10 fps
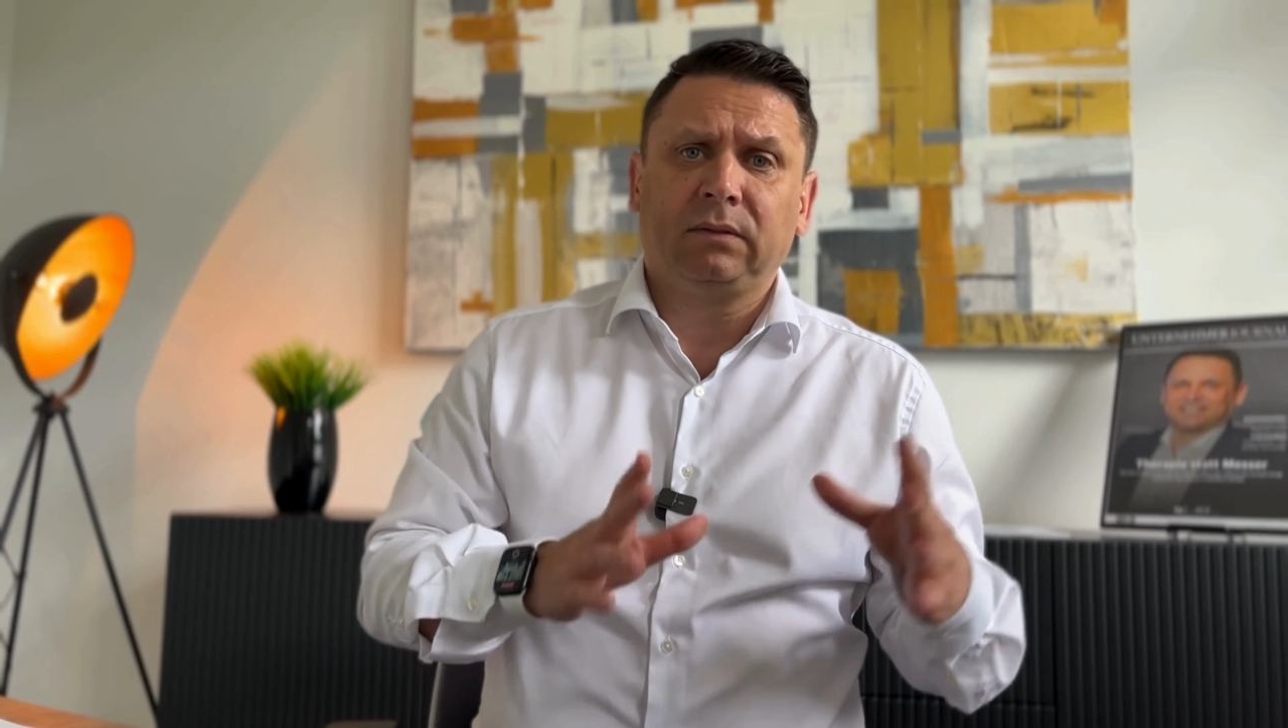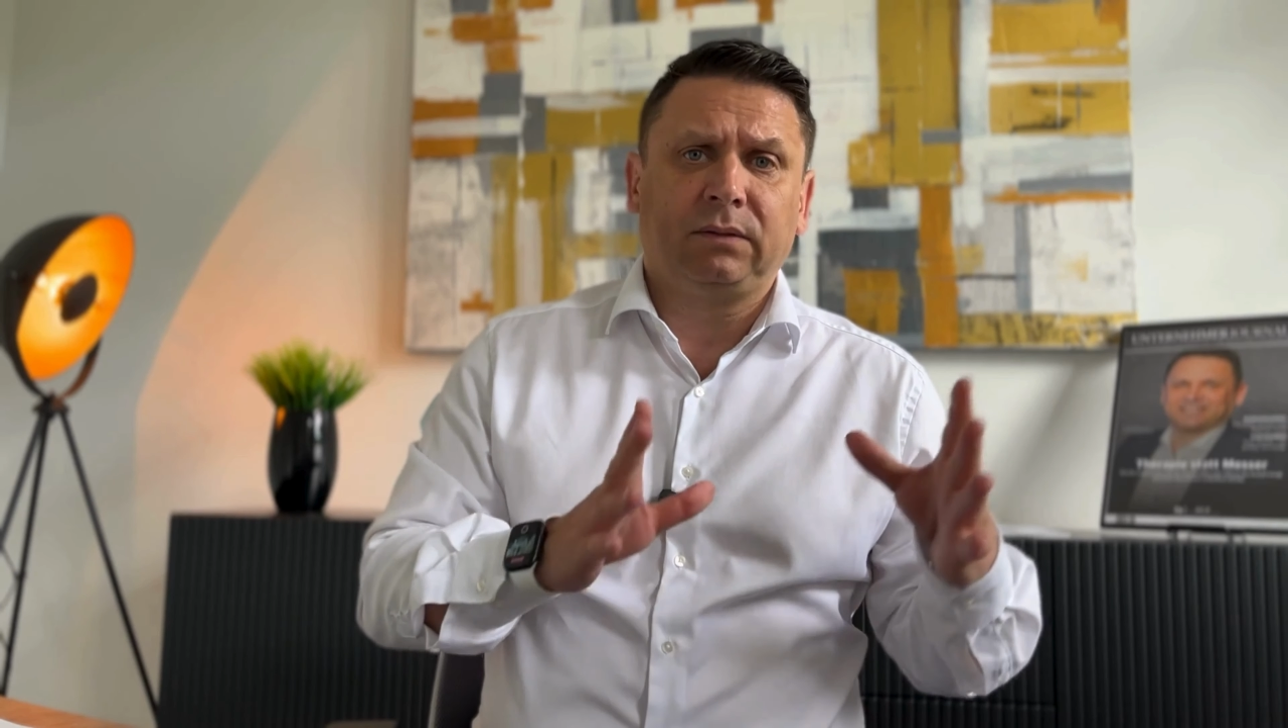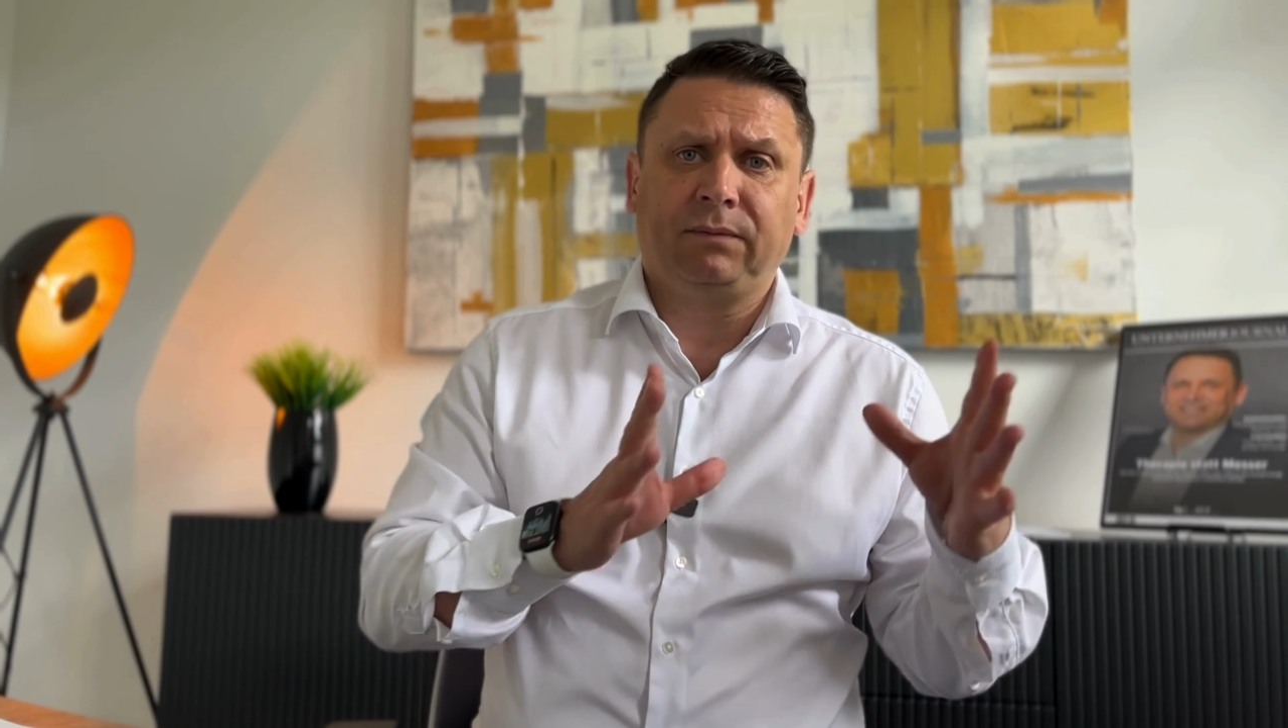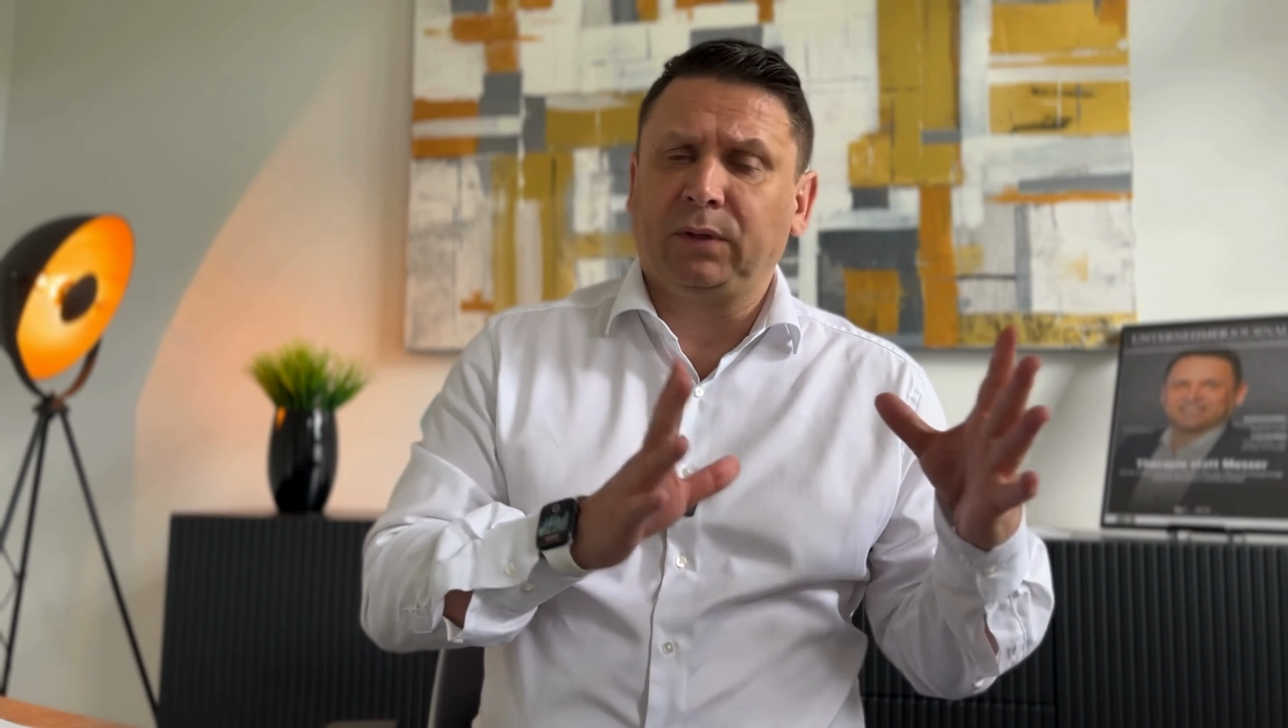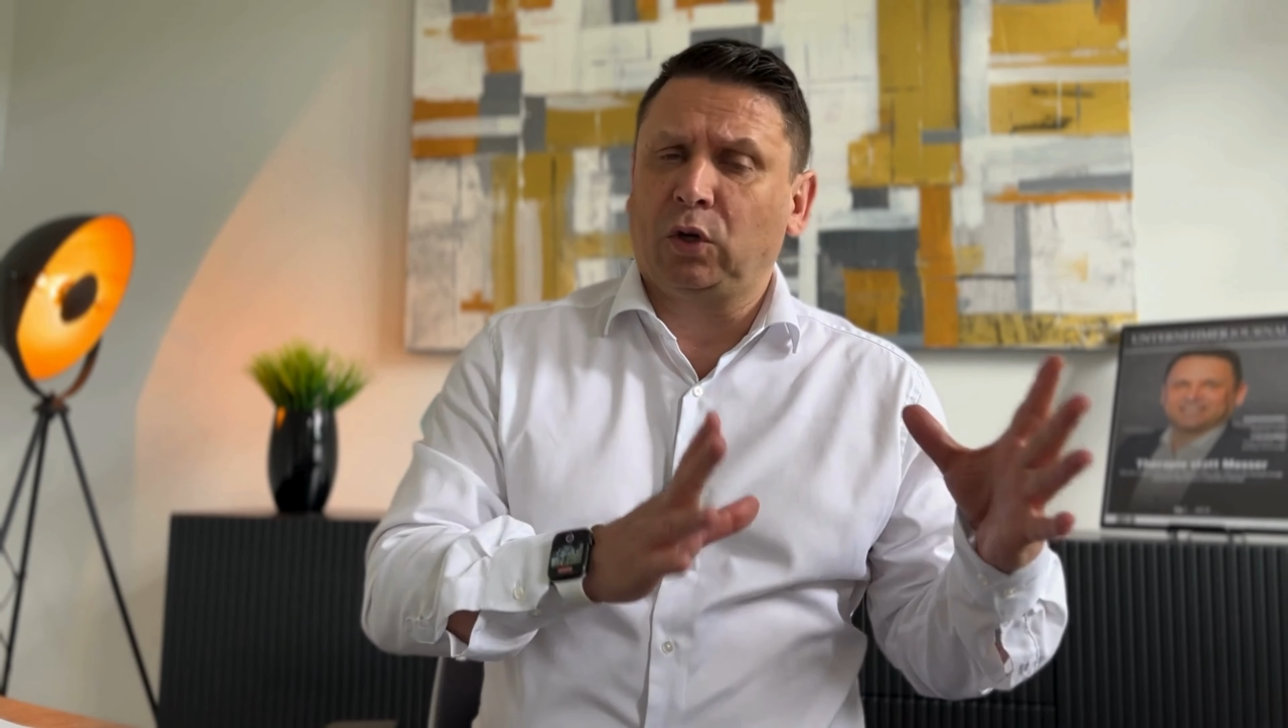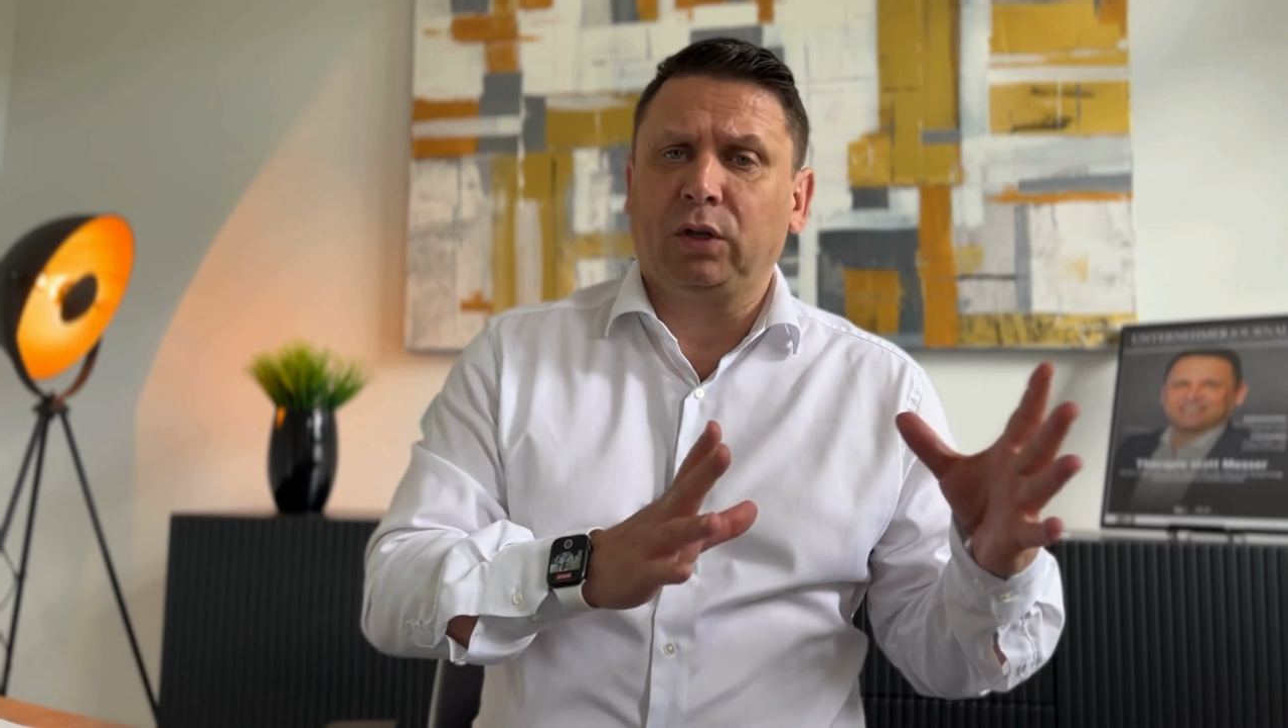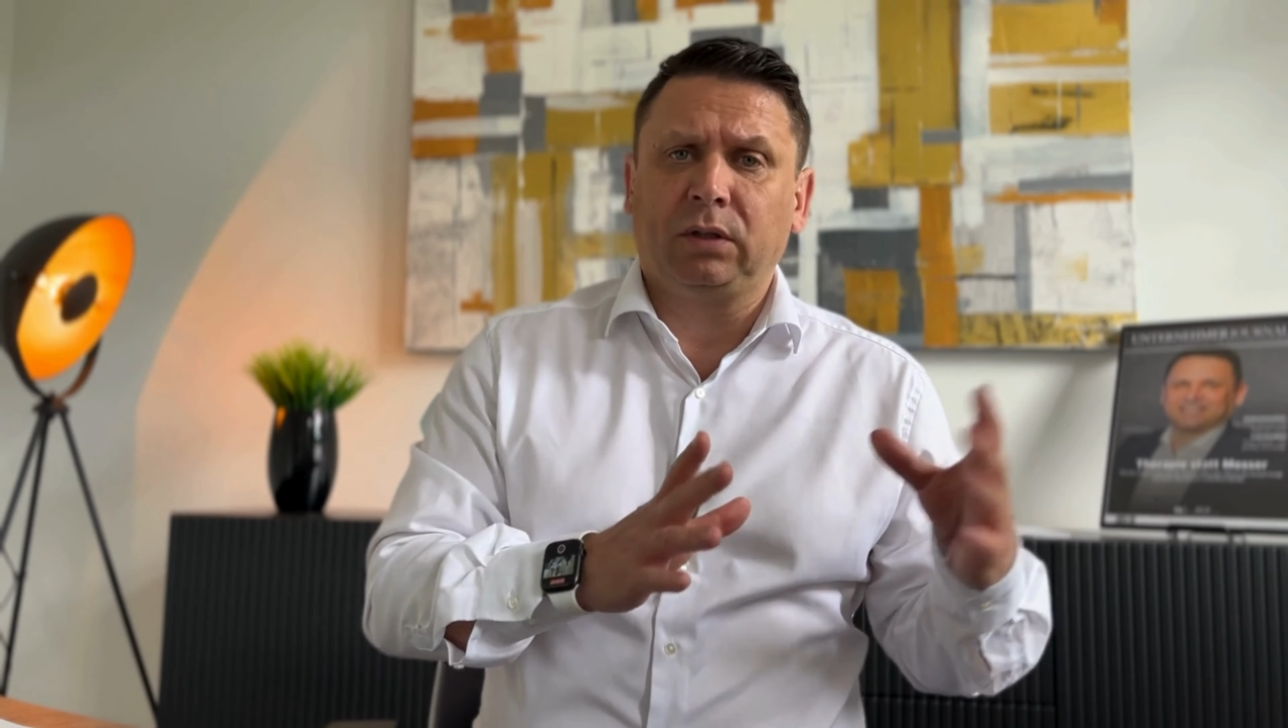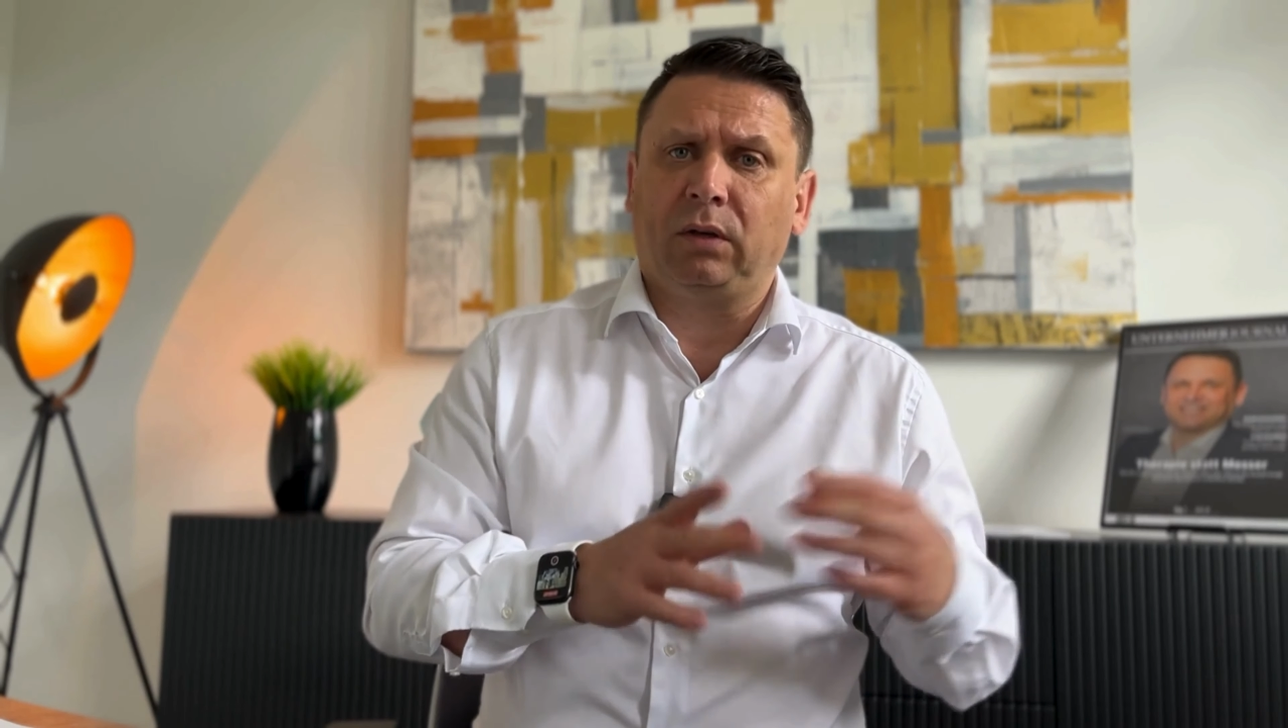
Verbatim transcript: wir können,